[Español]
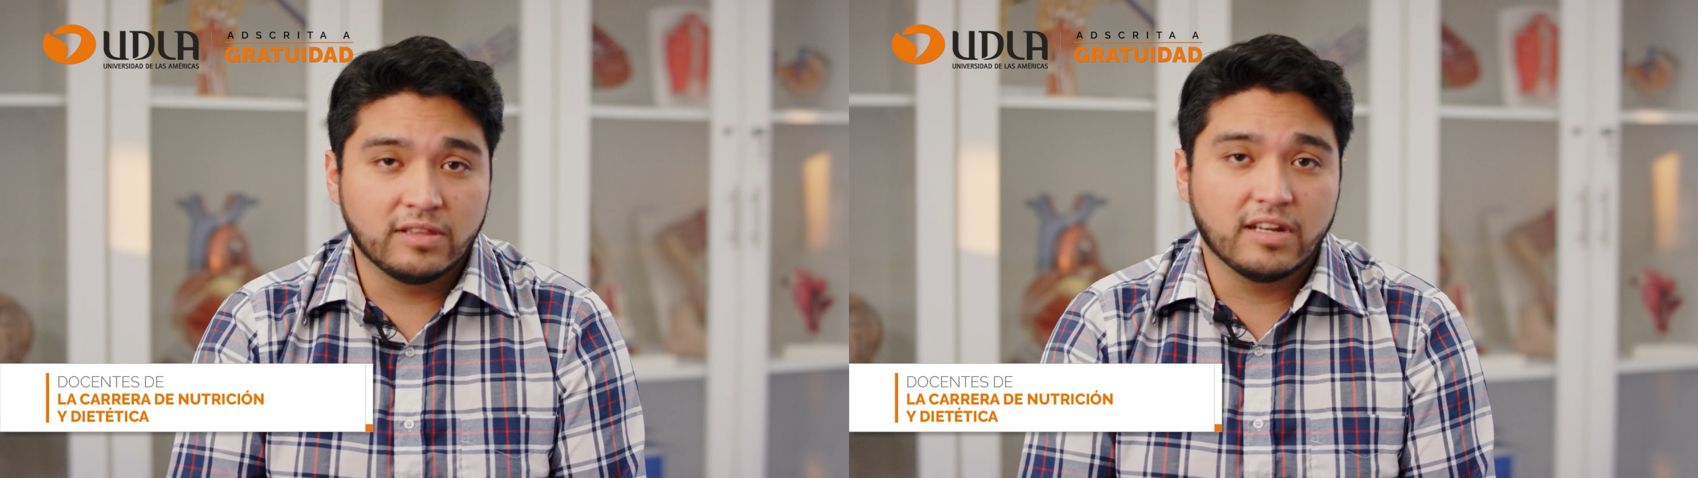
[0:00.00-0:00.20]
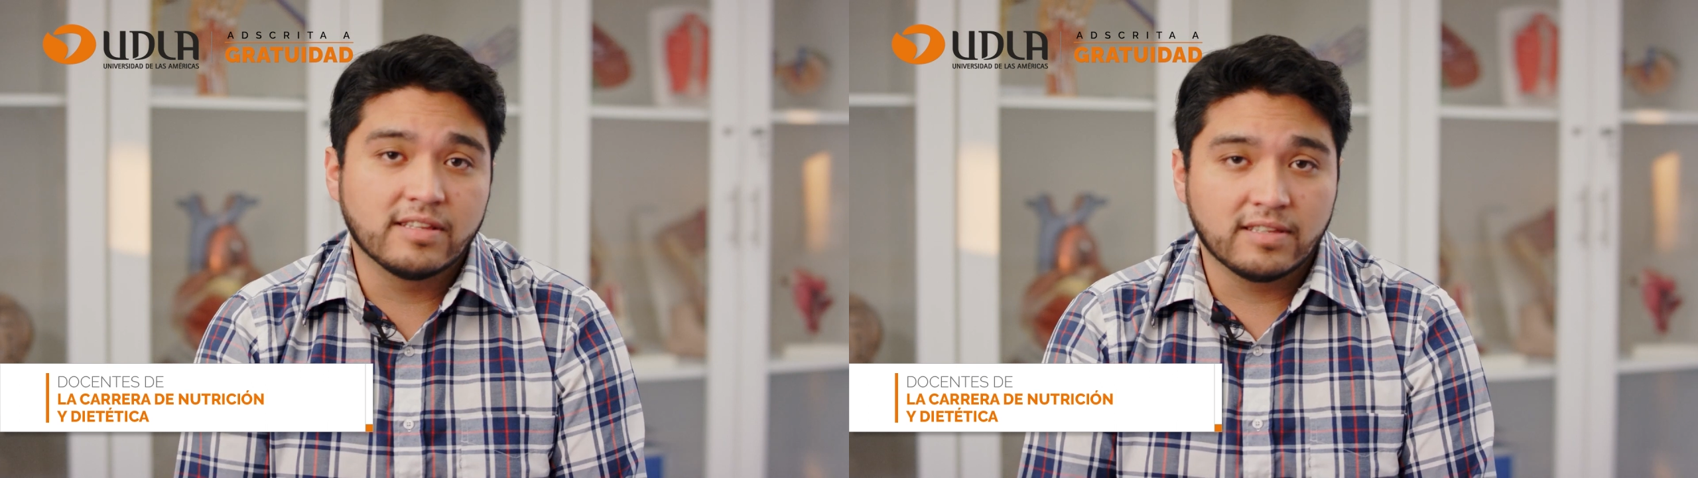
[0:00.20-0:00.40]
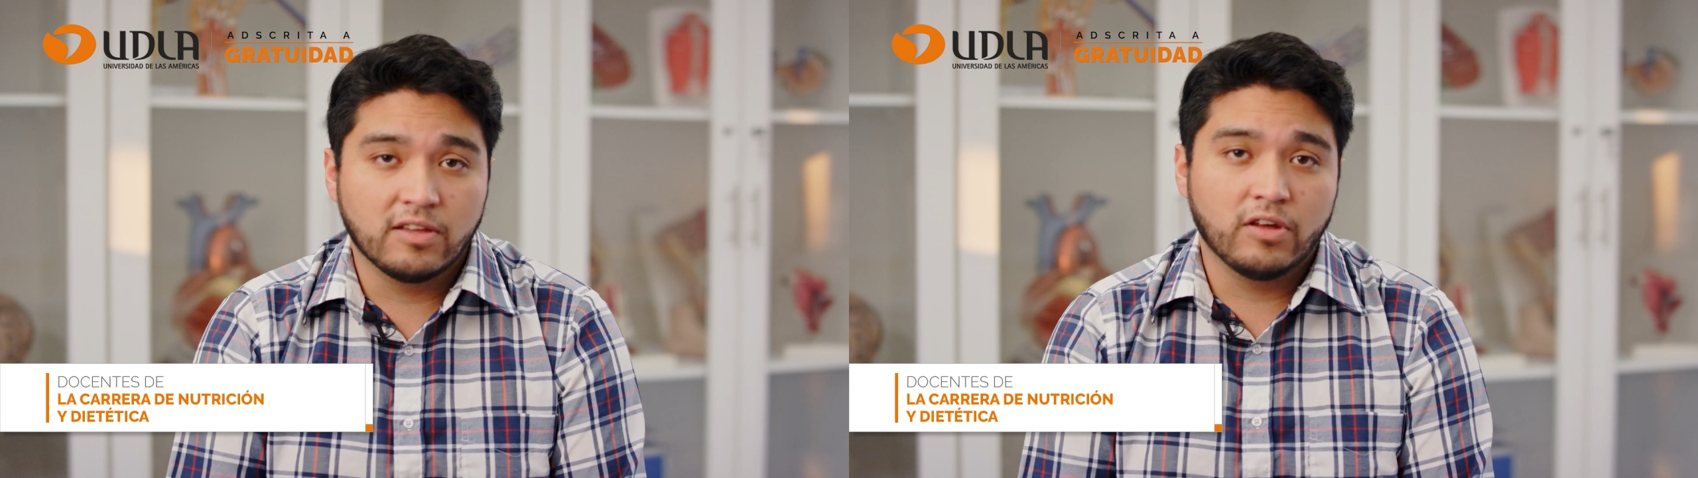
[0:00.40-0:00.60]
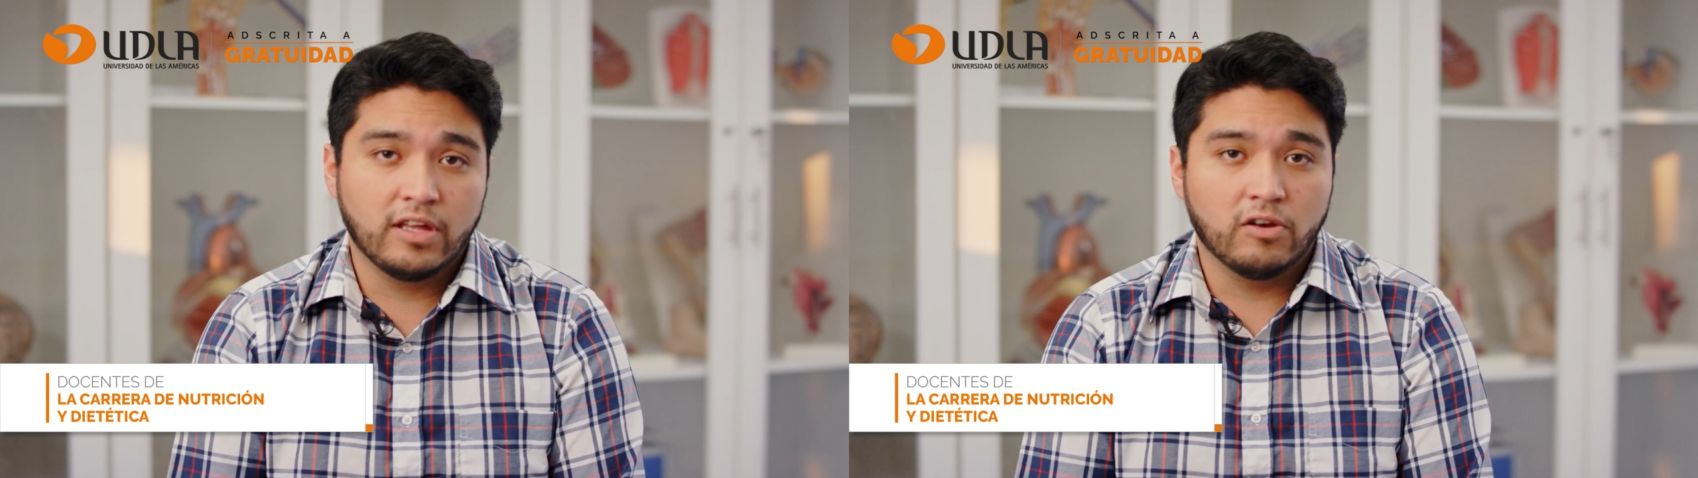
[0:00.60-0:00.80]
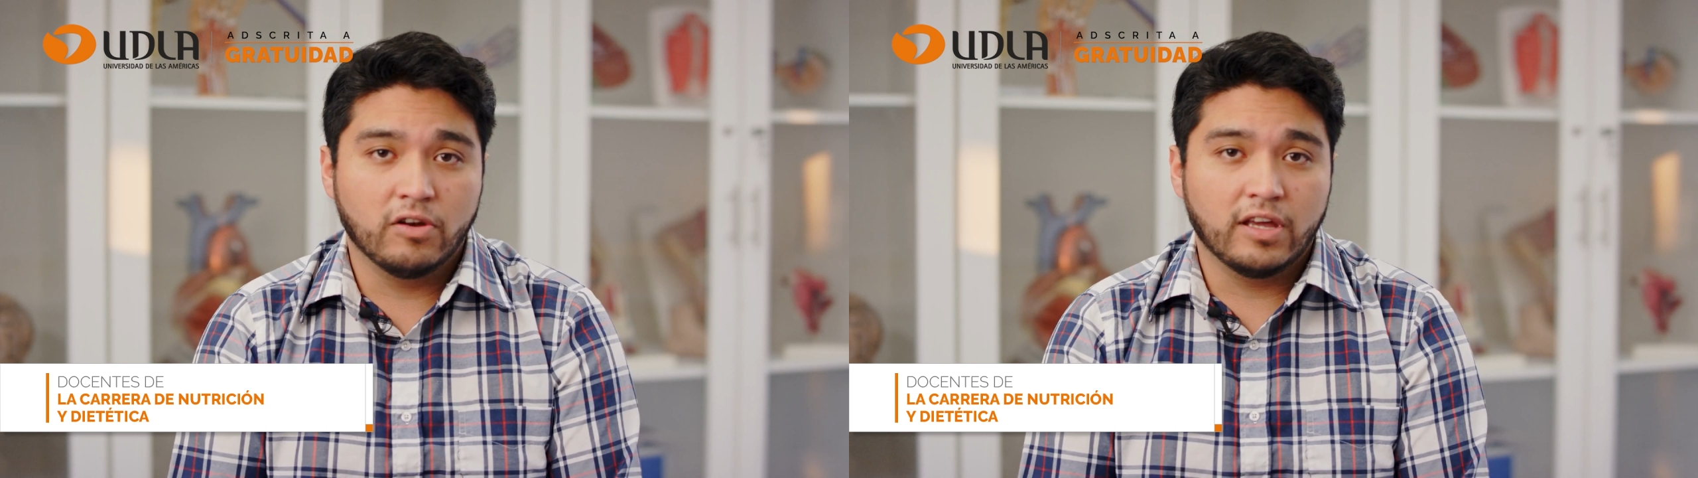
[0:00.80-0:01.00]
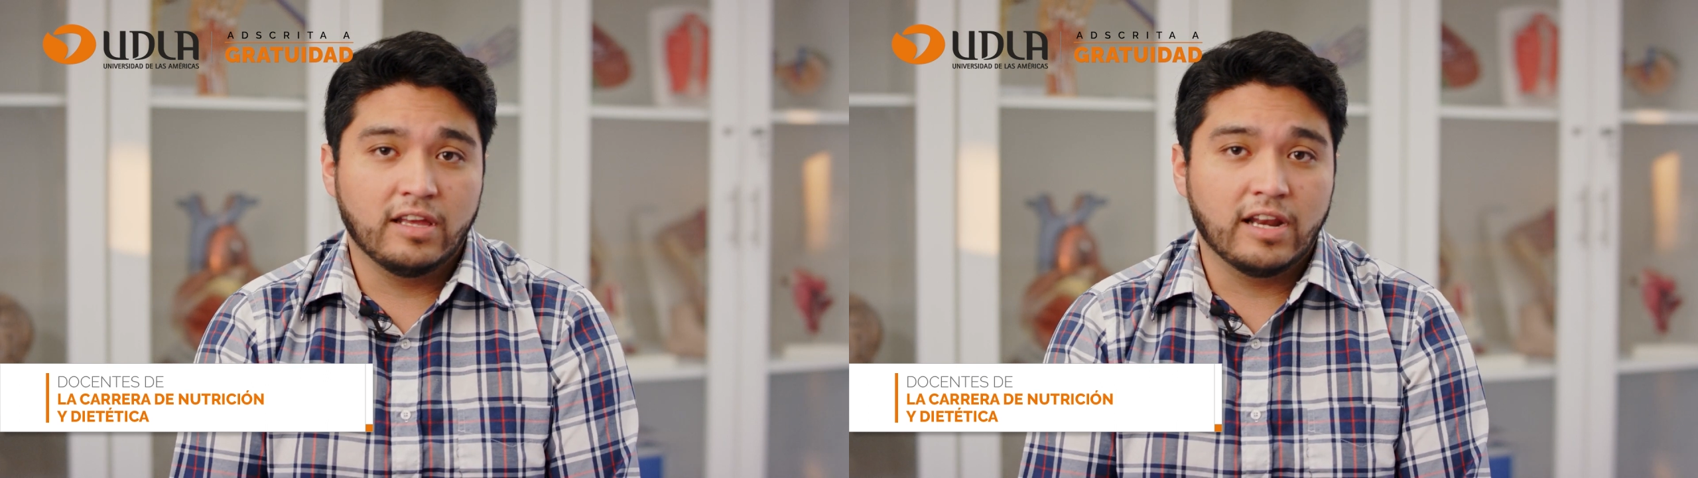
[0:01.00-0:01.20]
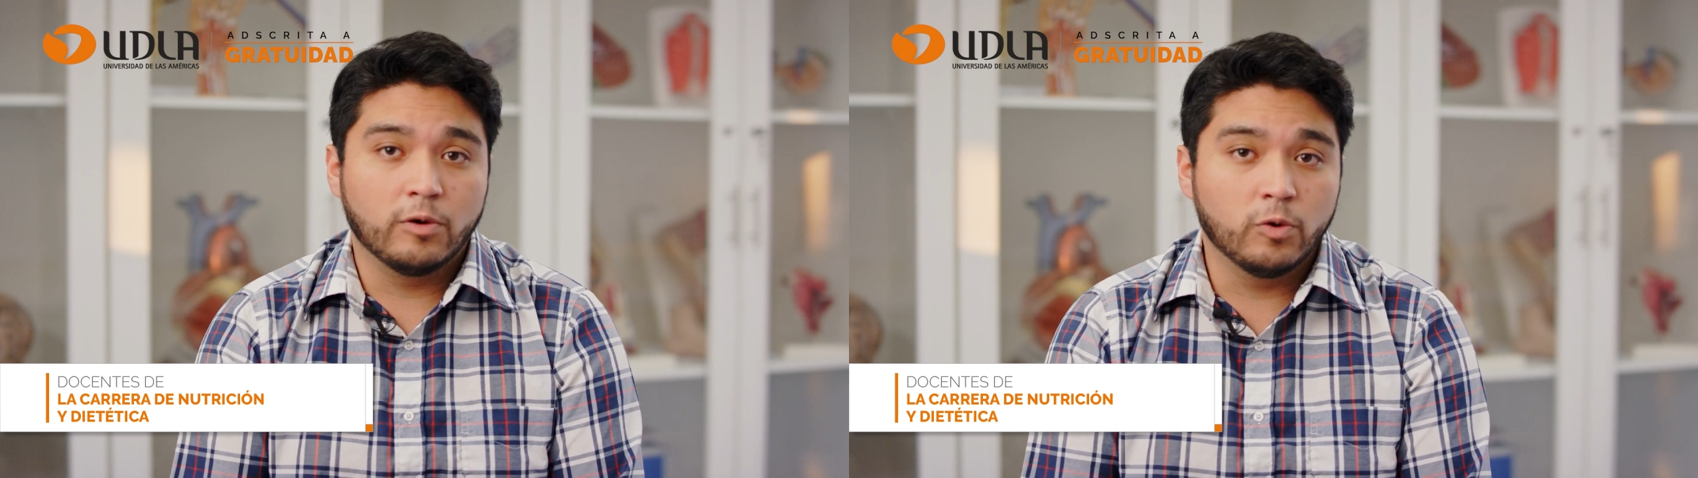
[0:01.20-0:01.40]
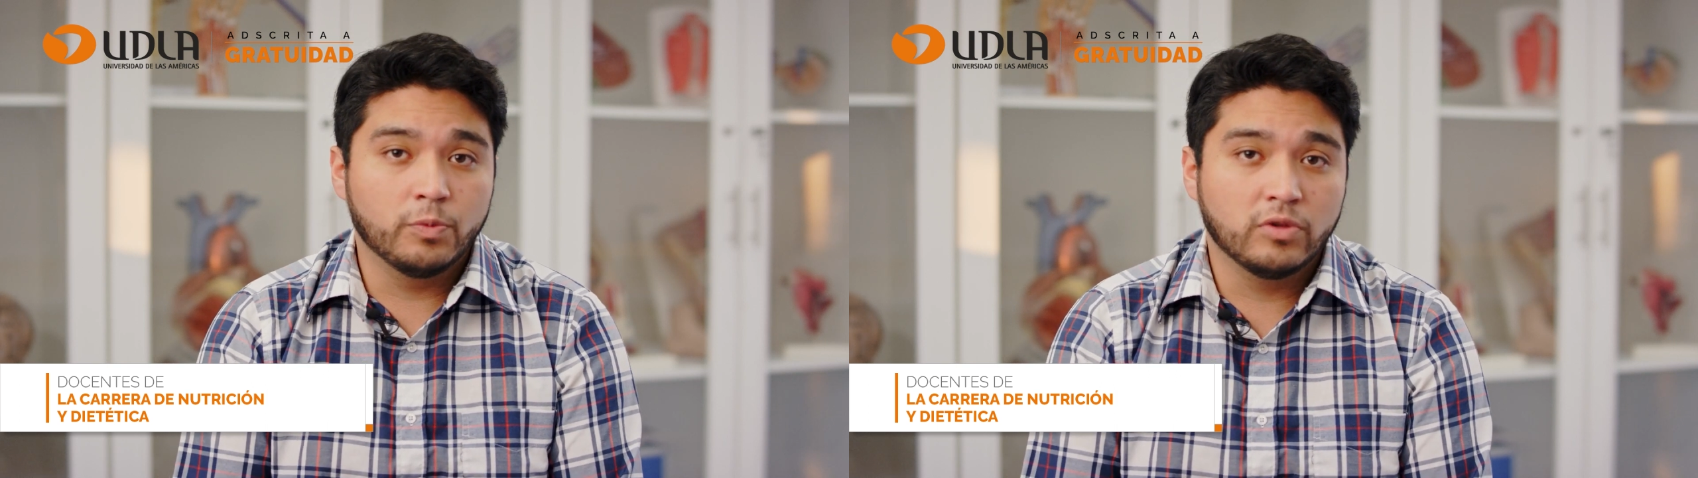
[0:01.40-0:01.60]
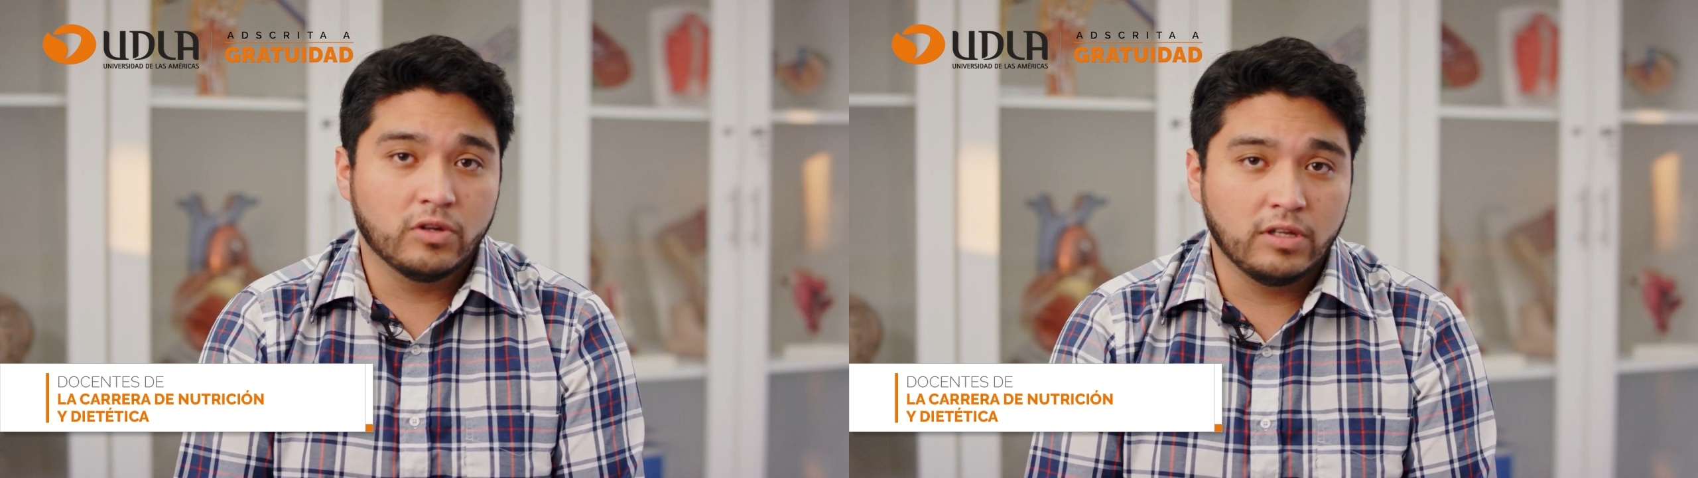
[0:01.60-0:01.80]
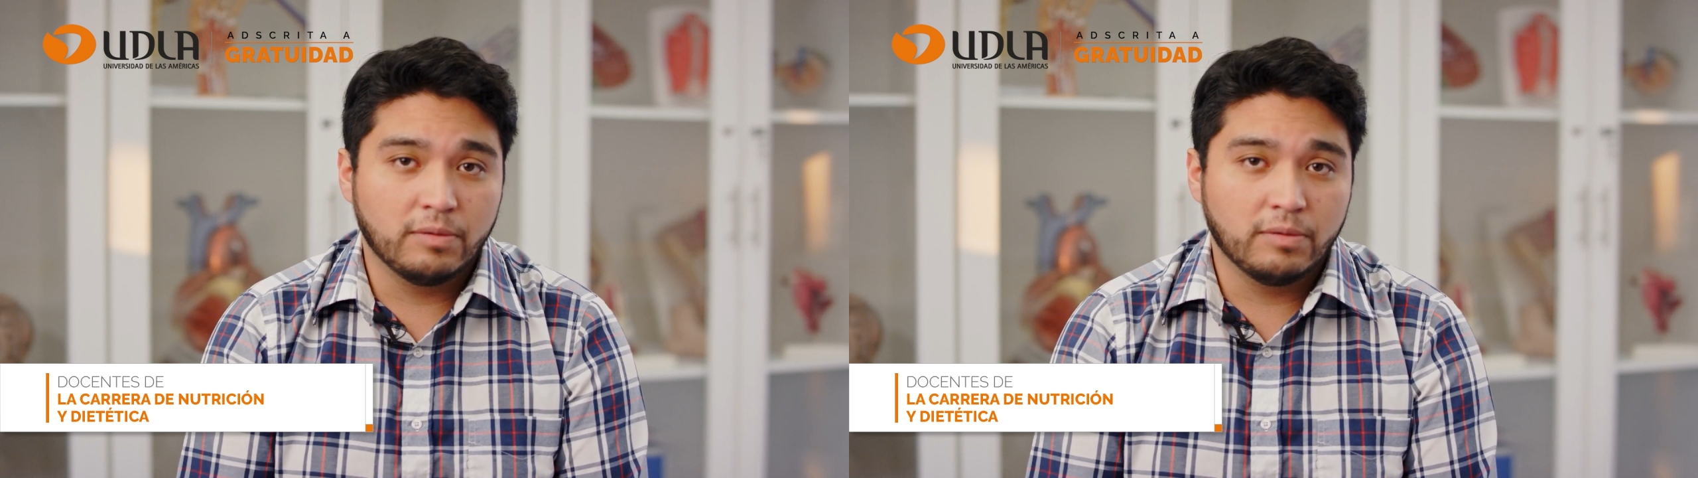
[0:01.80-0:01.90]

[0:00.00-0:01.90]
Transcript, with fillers: interesados en lo que es la alumna